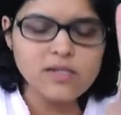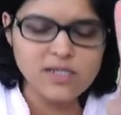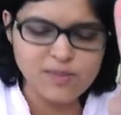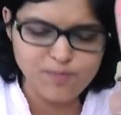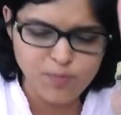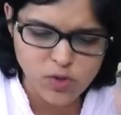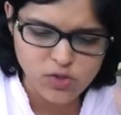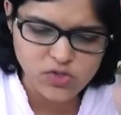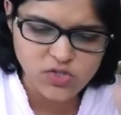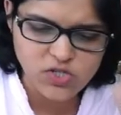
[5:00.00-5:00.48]

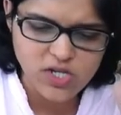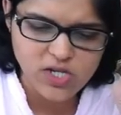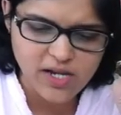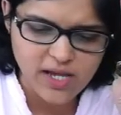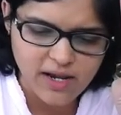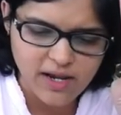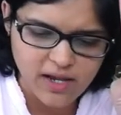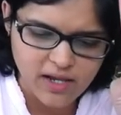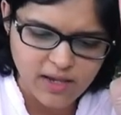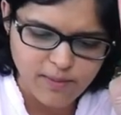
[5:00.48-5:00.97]
प्रोसीजर
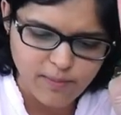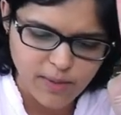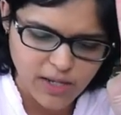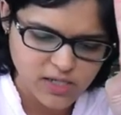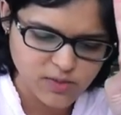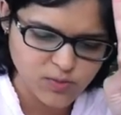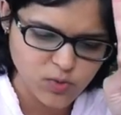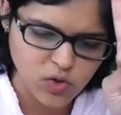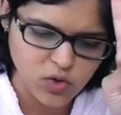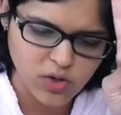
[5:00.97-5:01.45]
क्या रहेगी
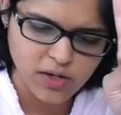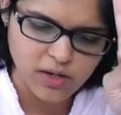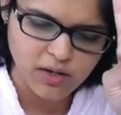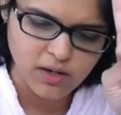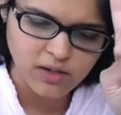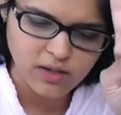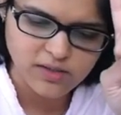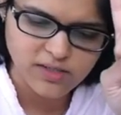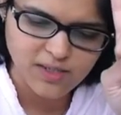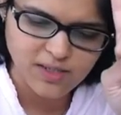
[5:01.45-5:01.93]
मैनेजमेंट ऑडिट
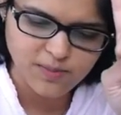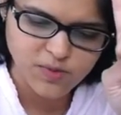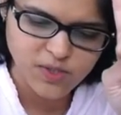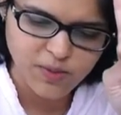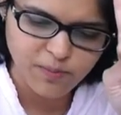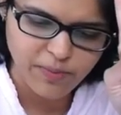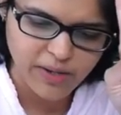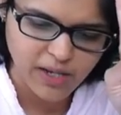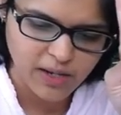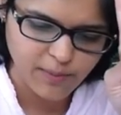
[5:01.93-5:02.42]
का सबसे
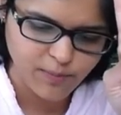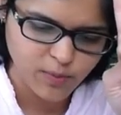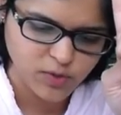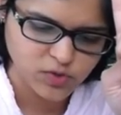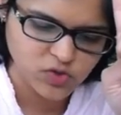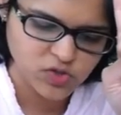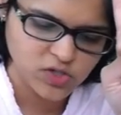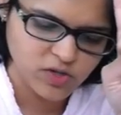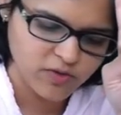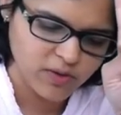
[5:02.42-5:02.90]
पहले
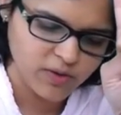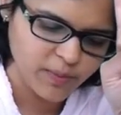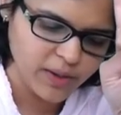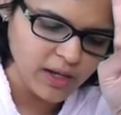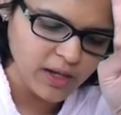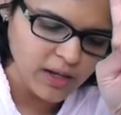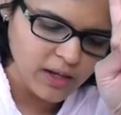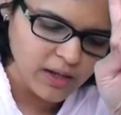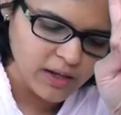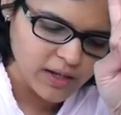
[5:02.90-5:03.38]
प्रोसीजर विल बी
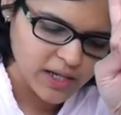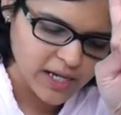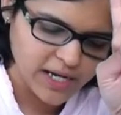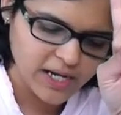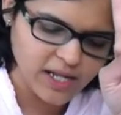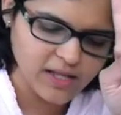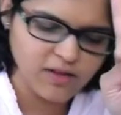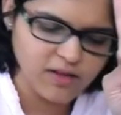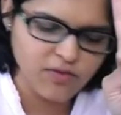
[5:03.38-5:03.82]
गेटिंग द